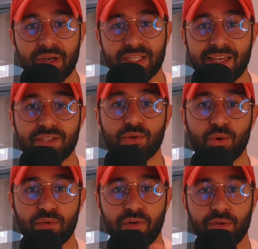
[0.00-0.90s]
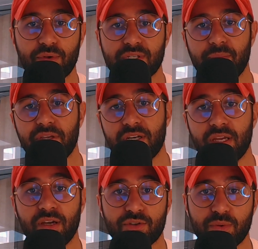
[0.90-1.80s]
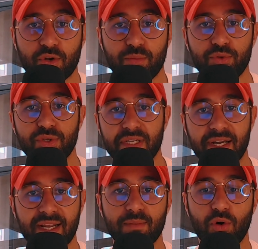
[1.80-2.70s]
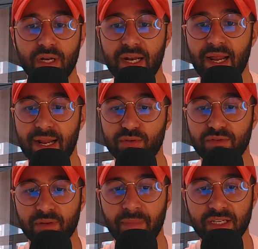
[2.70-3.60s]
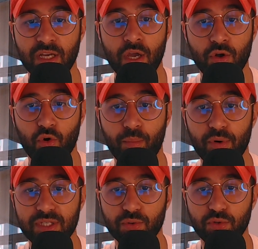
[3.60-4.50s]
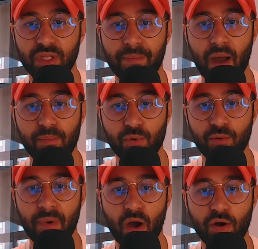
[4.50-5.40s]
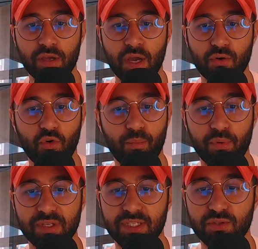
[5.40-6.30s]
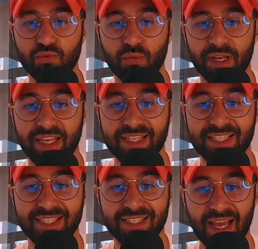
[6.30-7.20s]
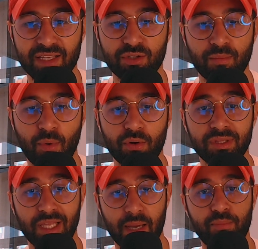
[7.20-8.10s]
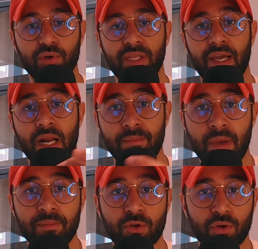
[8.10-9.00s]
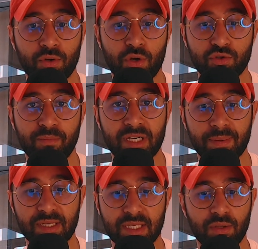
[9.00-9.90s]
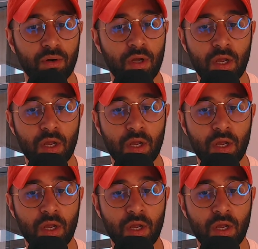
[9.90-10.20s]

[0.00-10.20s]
Saïs sur le coup franc de Sabiri et ensuite le but de Zakaria Boukhlel à la toute fin de match. Composition de départ pour le Maroc, composition exactement très pour très, la même que lors du match précédent.